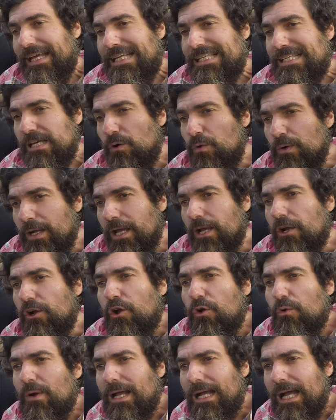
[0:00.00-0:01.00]
Y se une
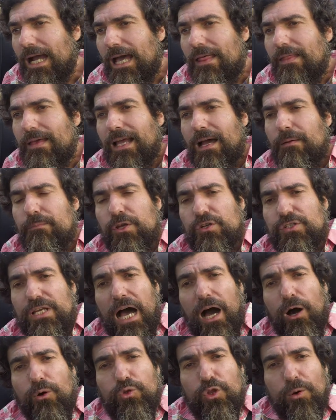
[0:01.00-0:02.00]
con una caja de
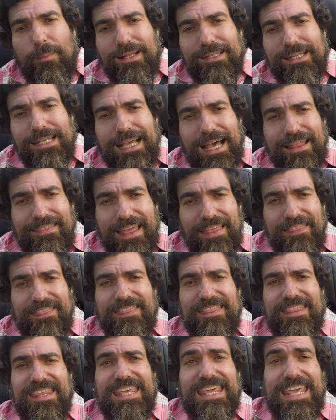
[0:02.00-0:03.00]
cambios automática de
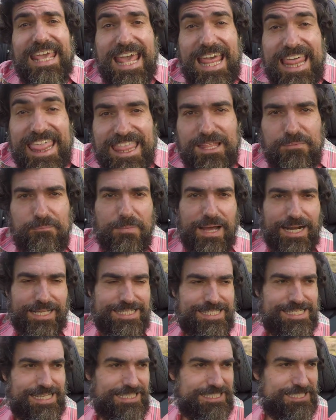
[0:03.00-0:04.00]
10
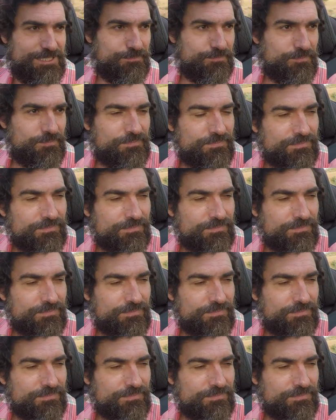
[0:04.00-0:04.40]
marchas.